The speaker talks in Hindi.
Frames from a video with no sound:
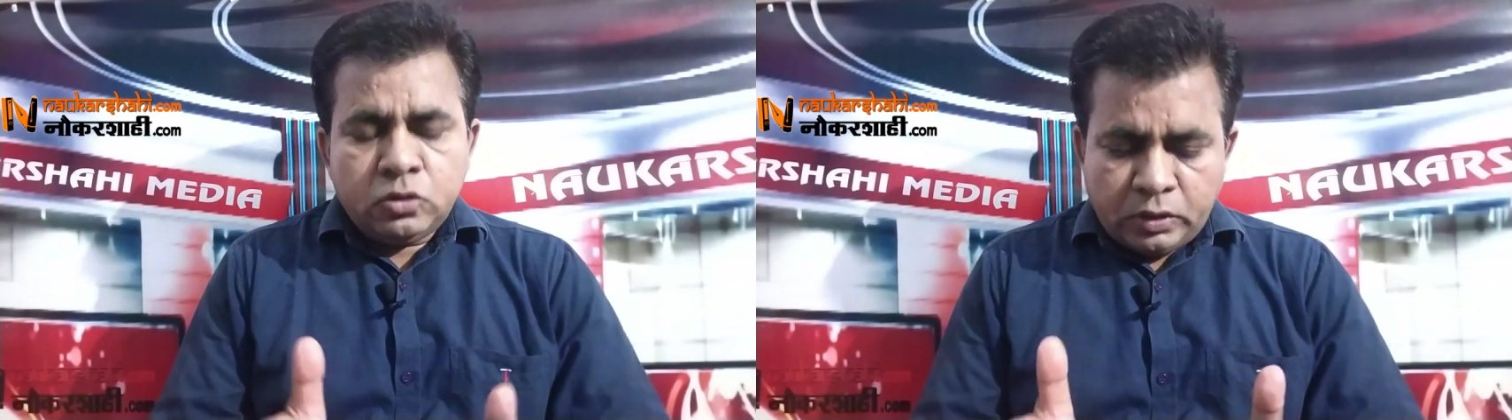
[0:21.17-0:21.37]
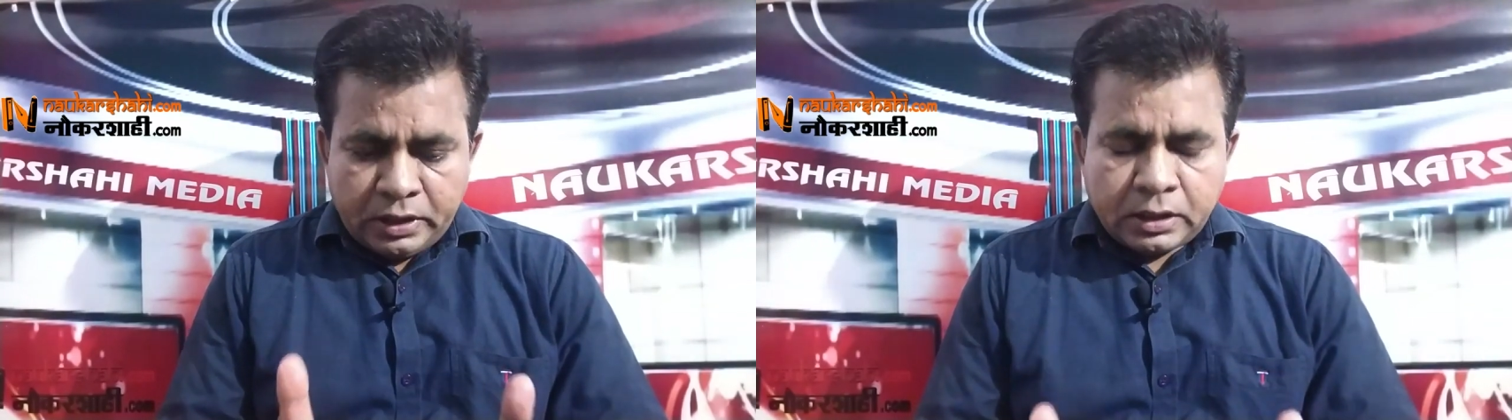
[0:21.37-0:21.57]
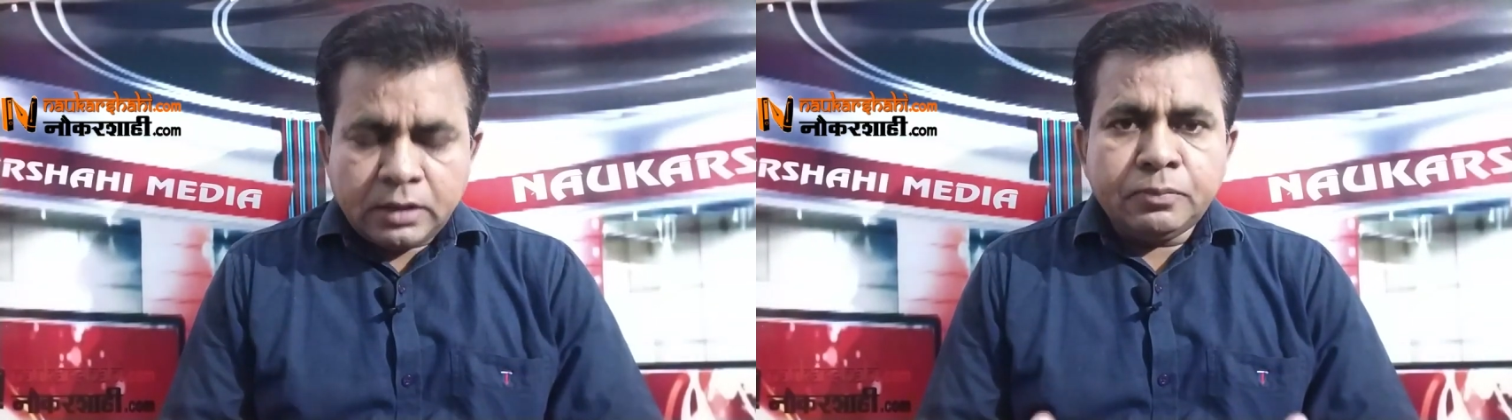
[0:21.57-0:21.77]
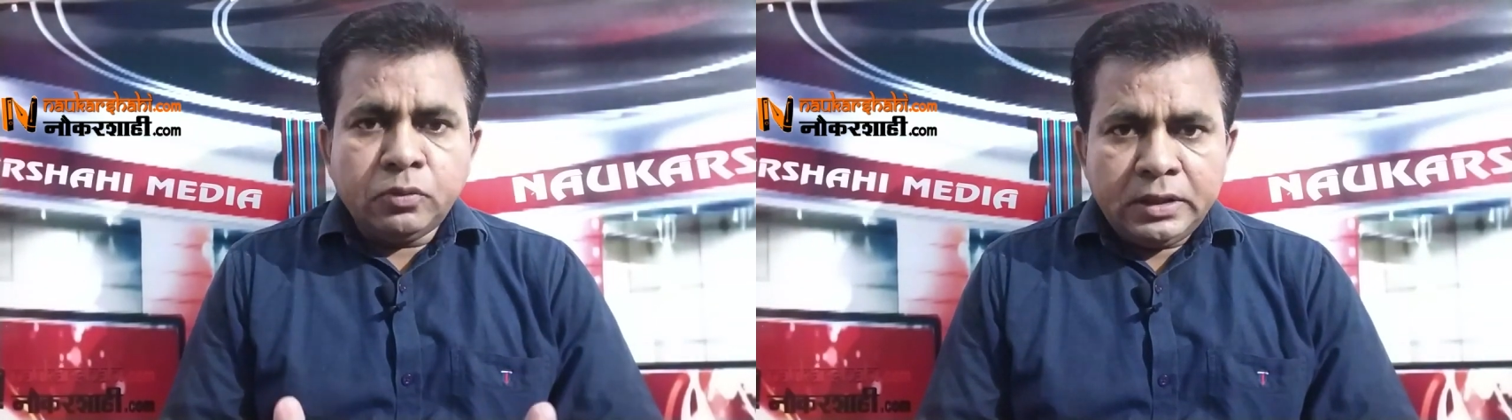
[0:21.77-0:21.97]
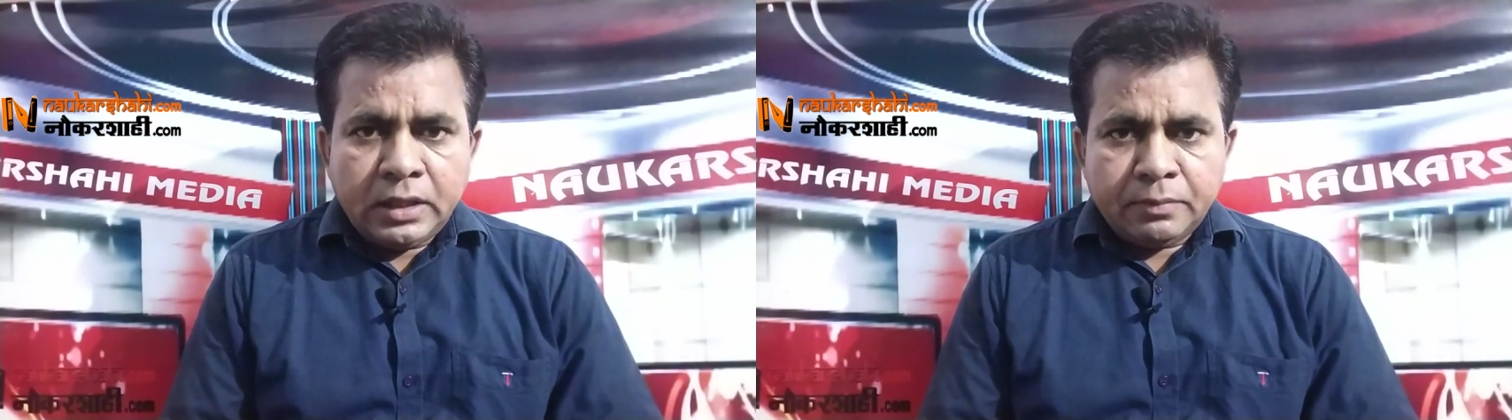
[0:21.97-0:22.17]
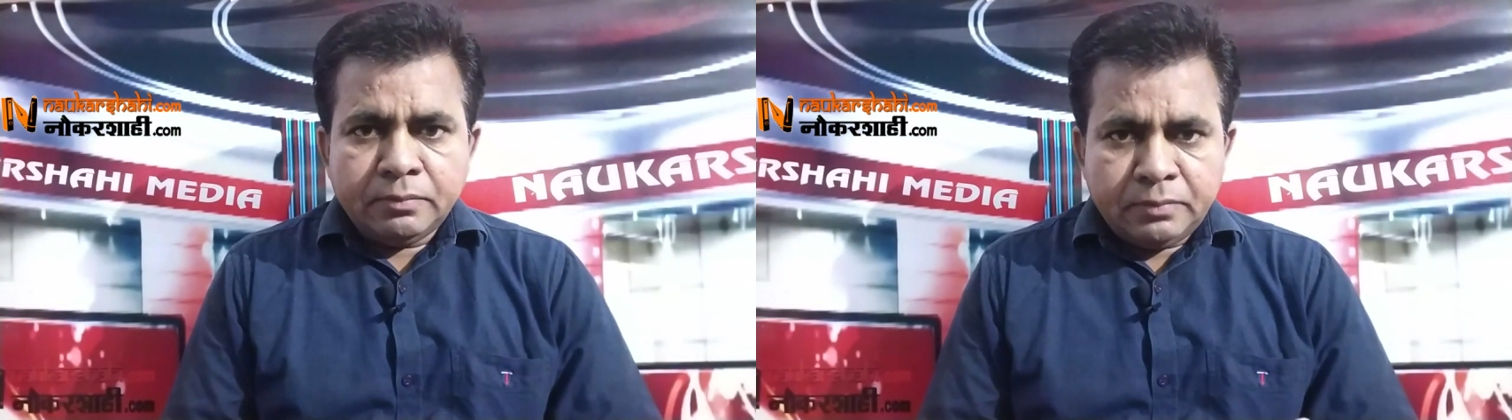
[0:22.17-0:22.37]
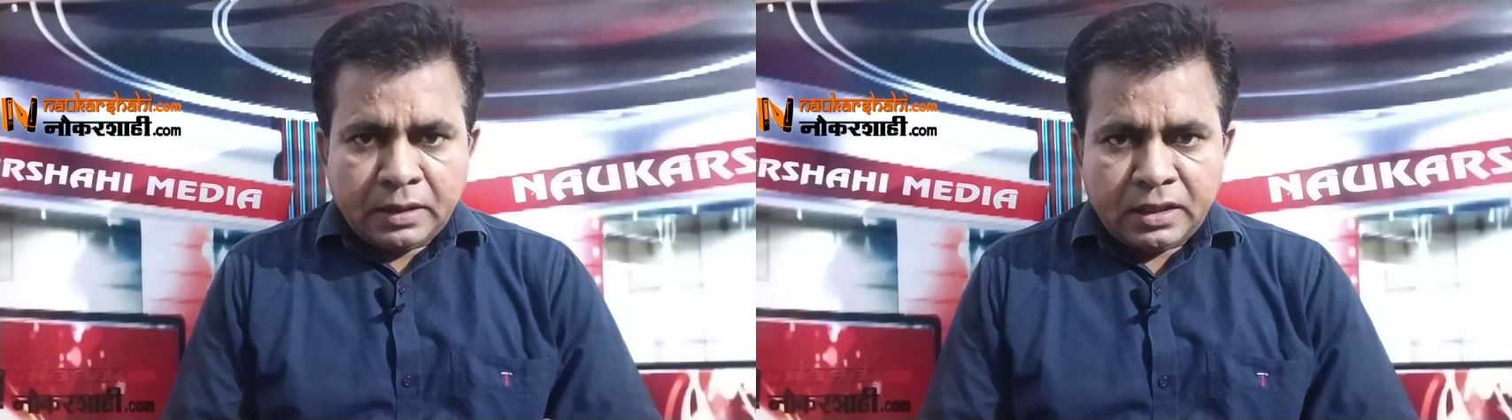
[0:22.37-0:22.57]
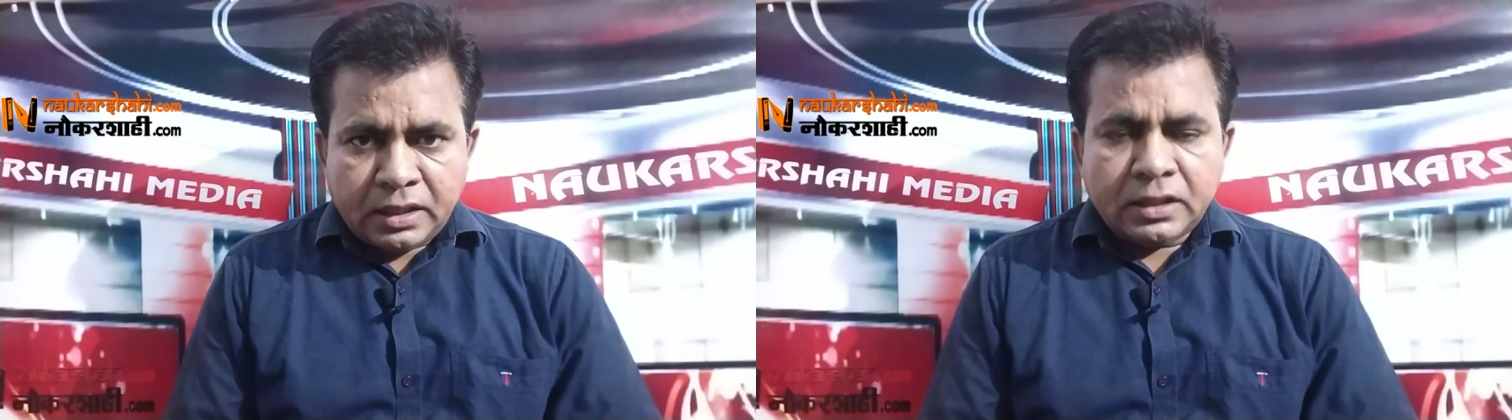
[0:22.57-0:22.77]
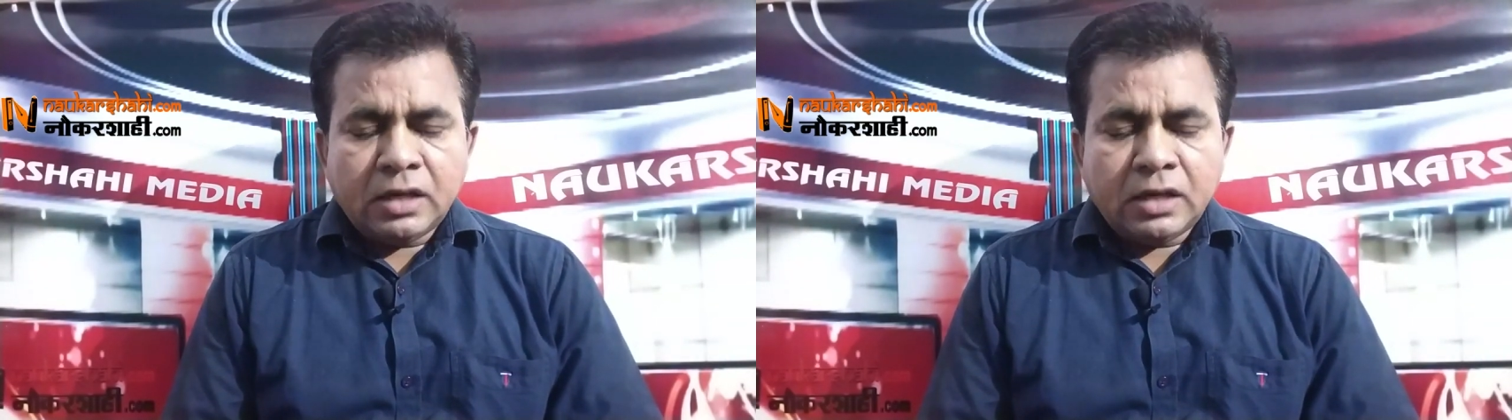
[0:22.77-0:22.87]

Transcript: जो एक पुलिया बनना